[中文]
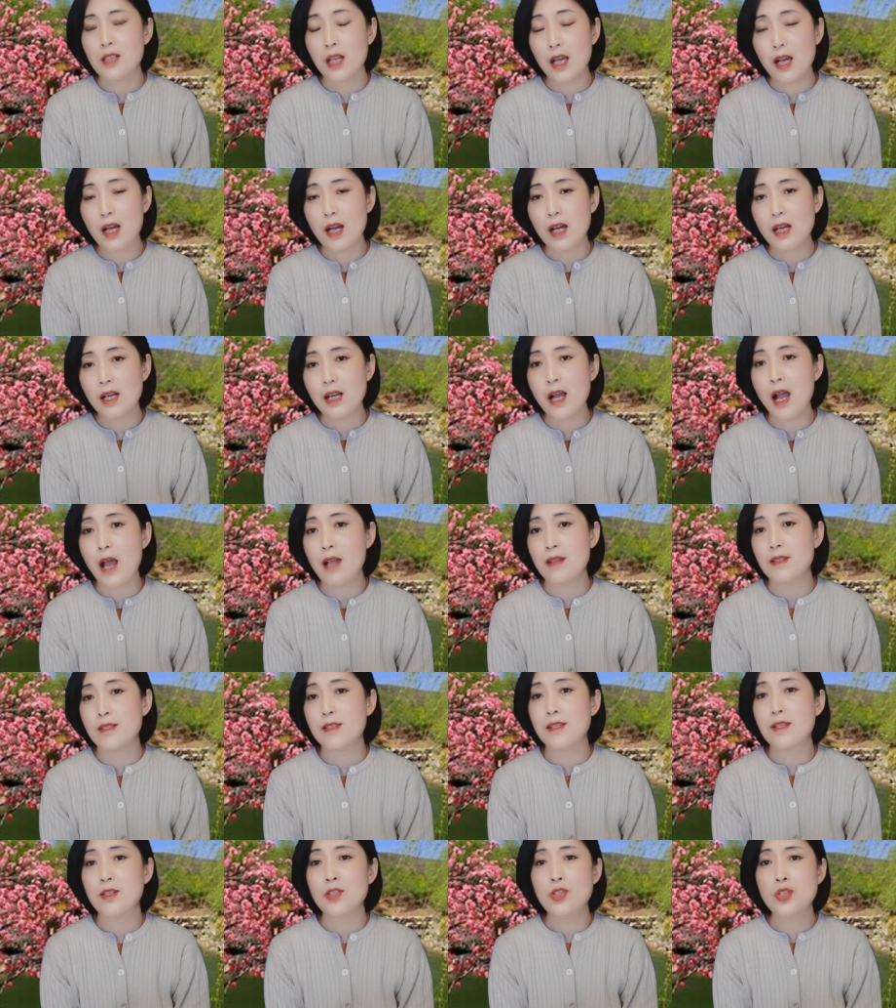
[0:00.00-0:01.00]
这个感
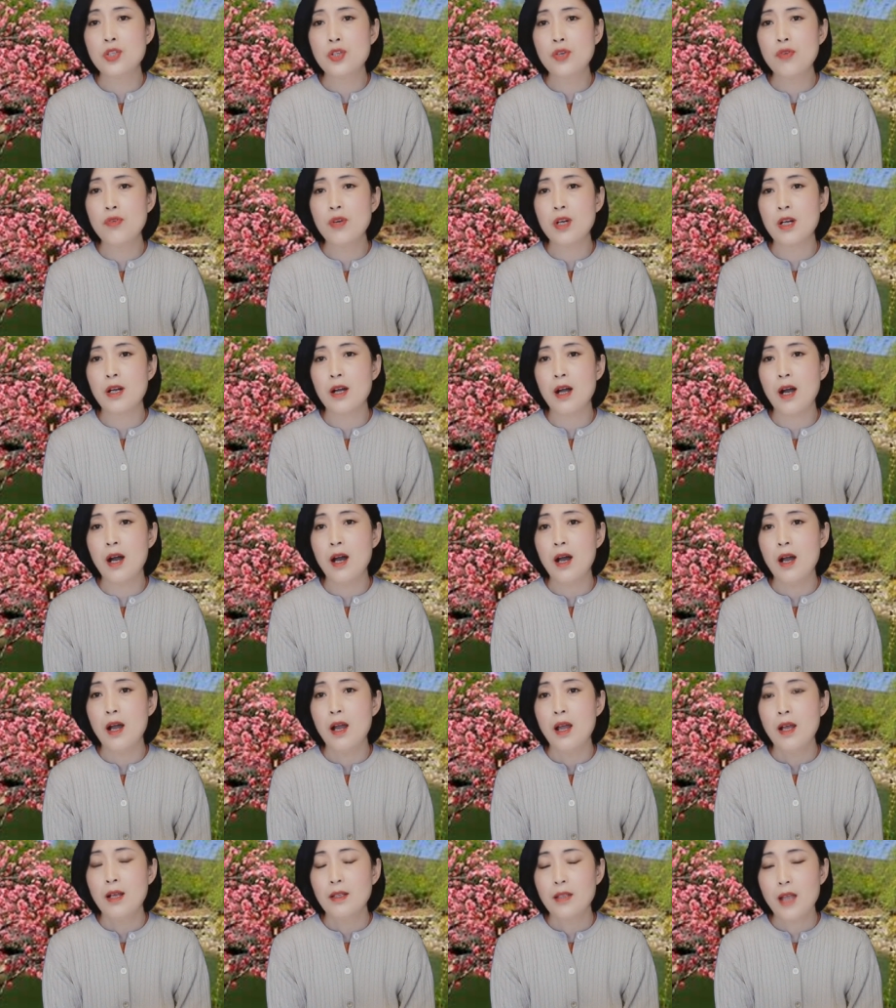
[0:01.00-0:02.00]
情纠
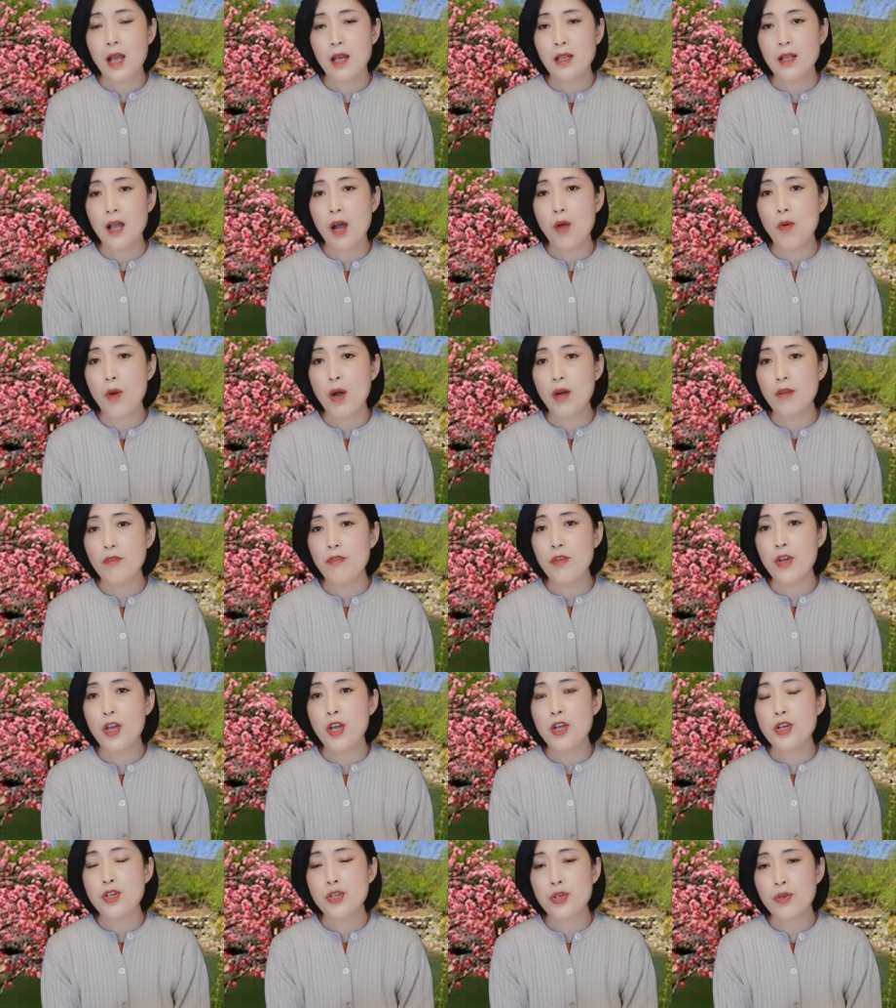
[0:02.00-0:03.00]
葛，戴安娜王
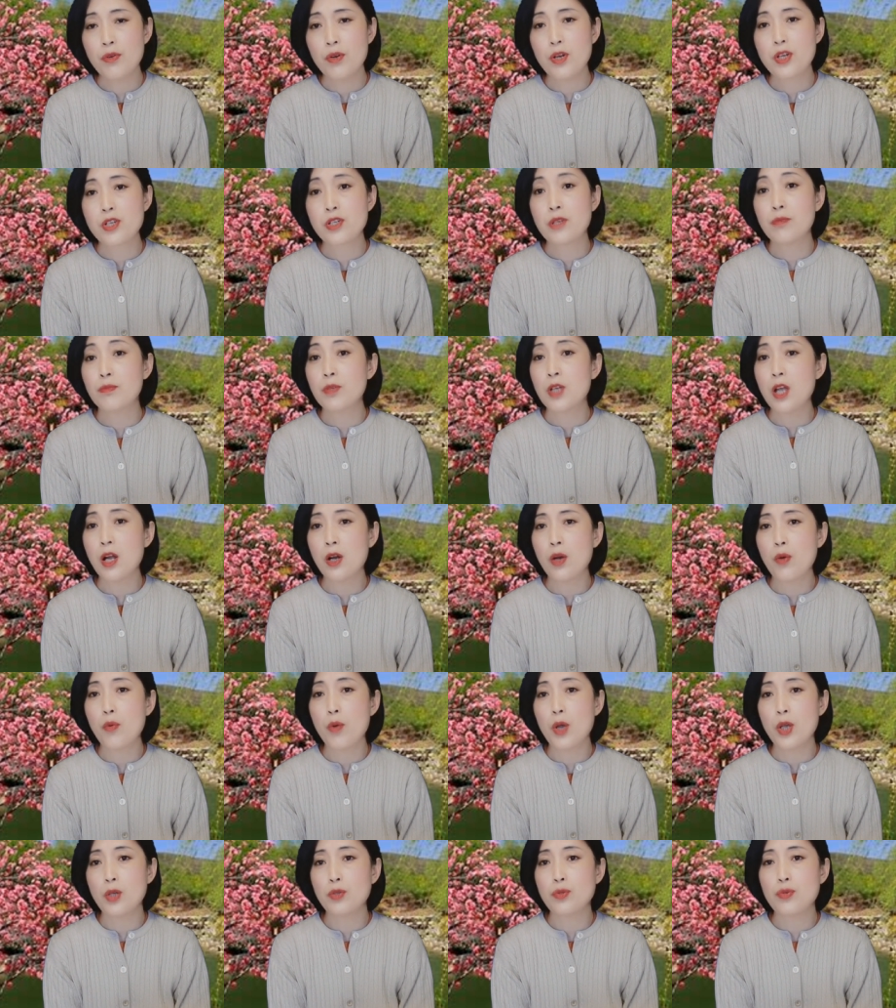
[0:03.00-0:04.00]
妃受了什么样的
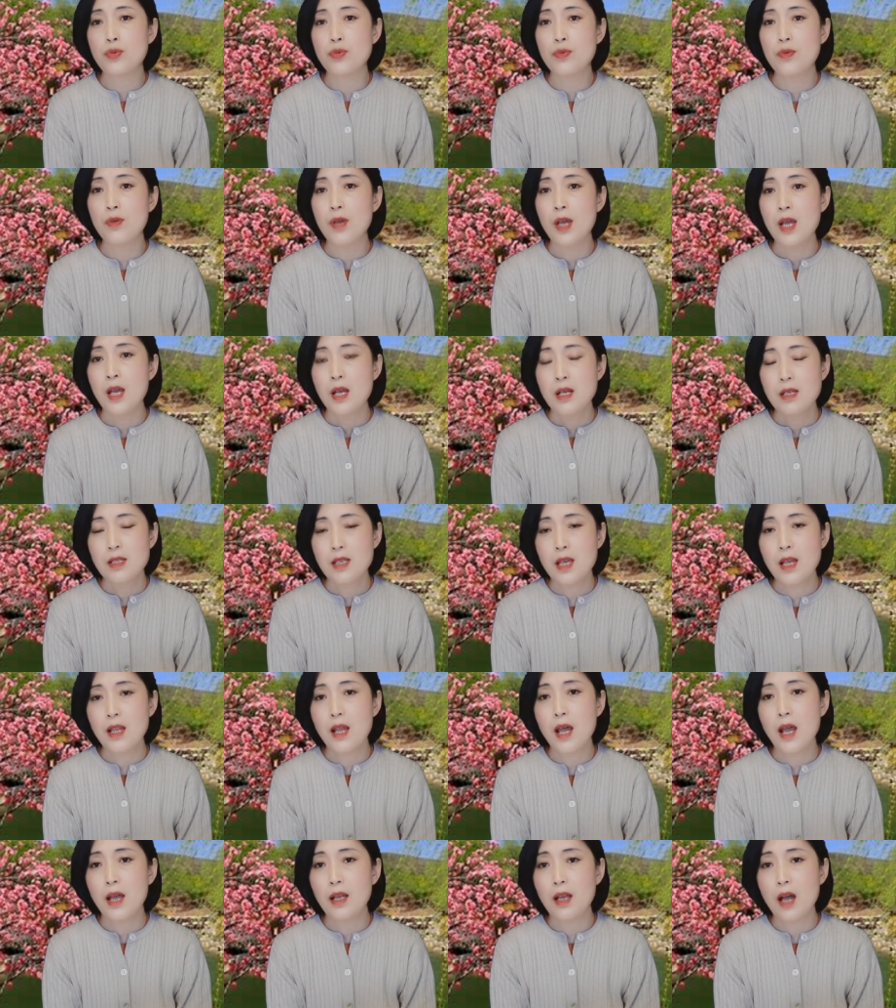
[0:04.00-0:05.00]
委屈？
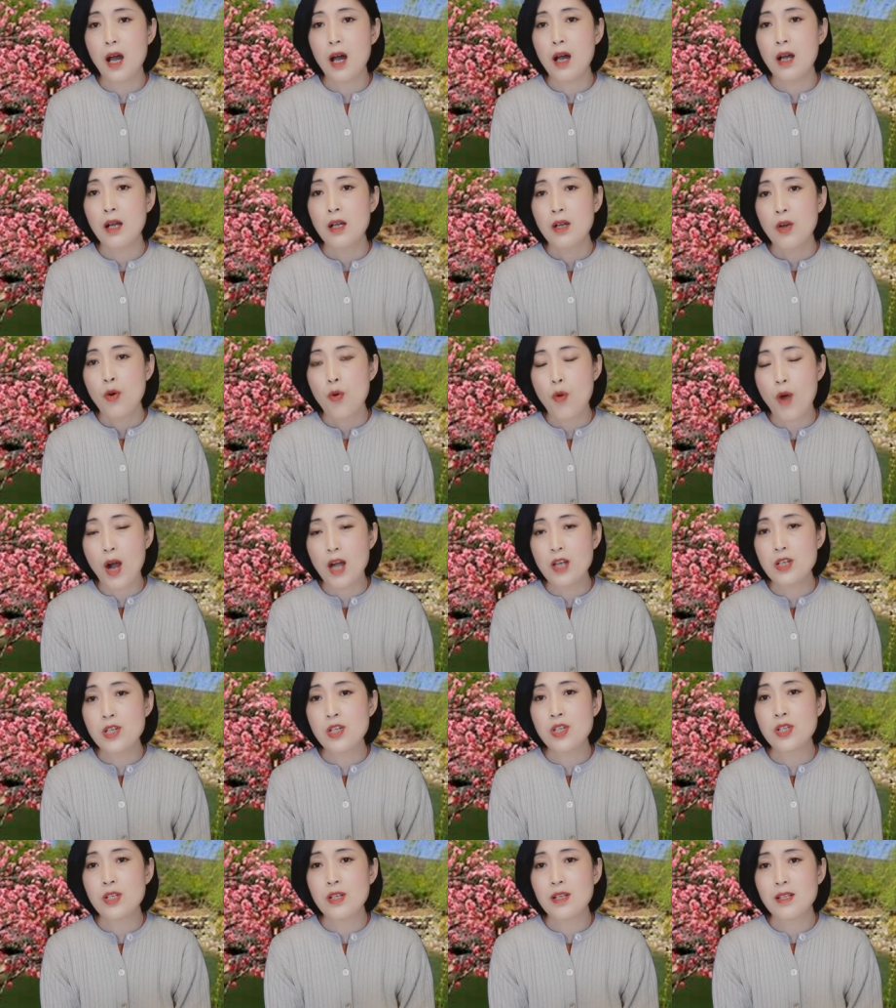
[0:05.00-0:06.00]
现在呢，皇
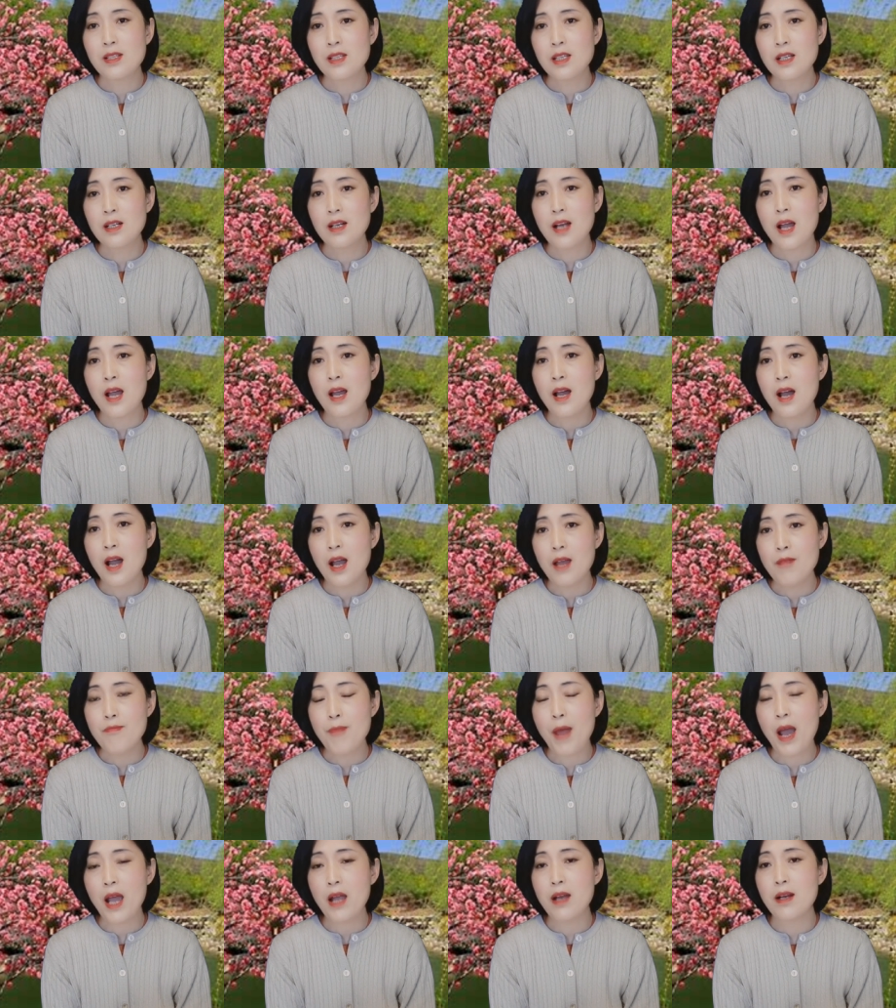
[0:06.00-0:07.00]
室竟然还
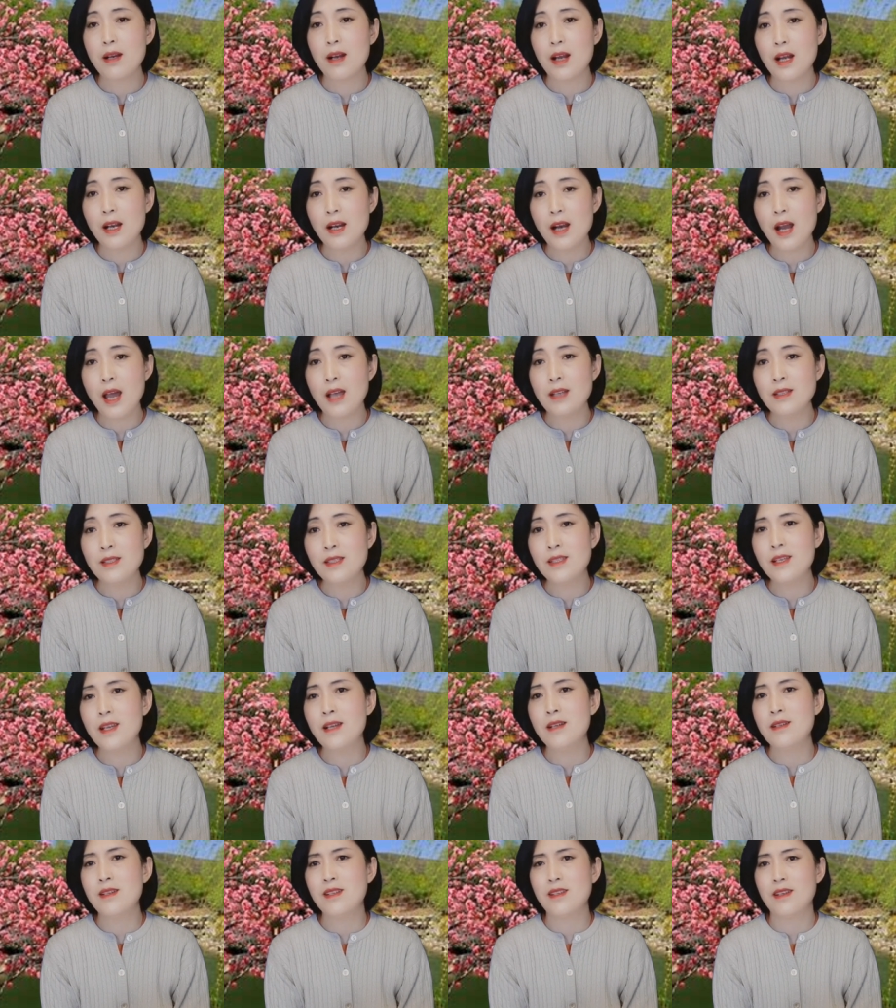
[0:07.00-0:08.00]
派人来
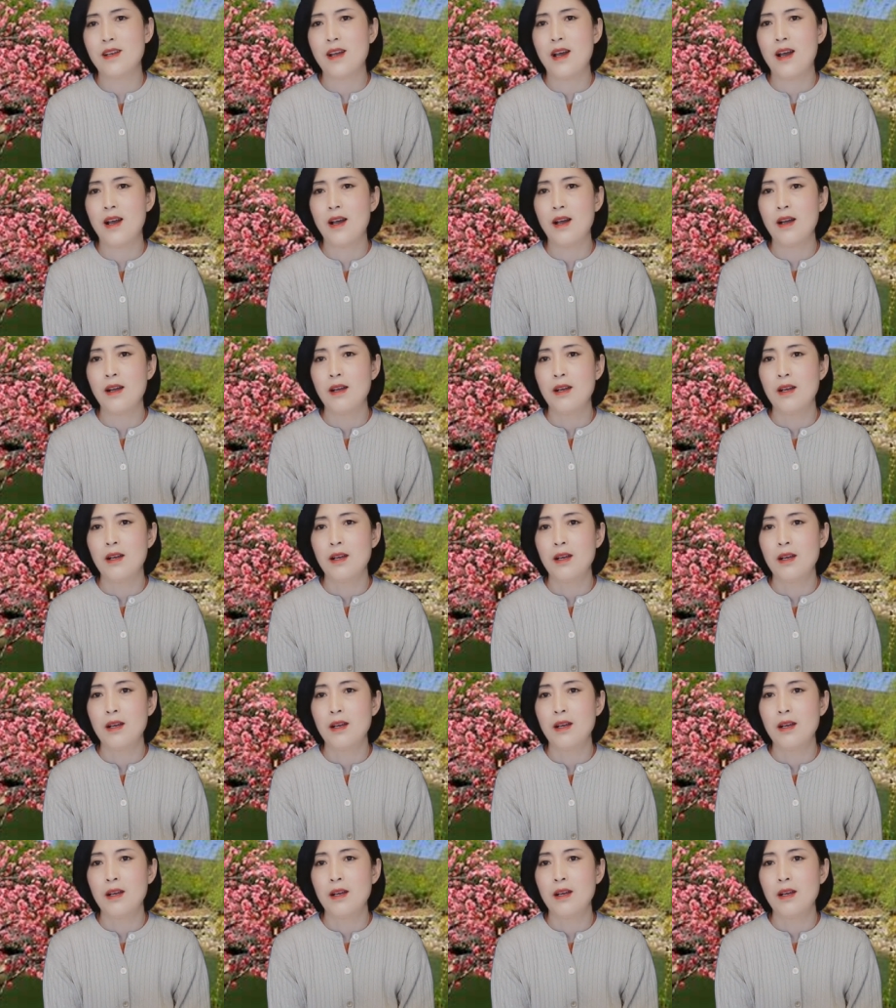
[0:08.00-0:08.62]
监视她，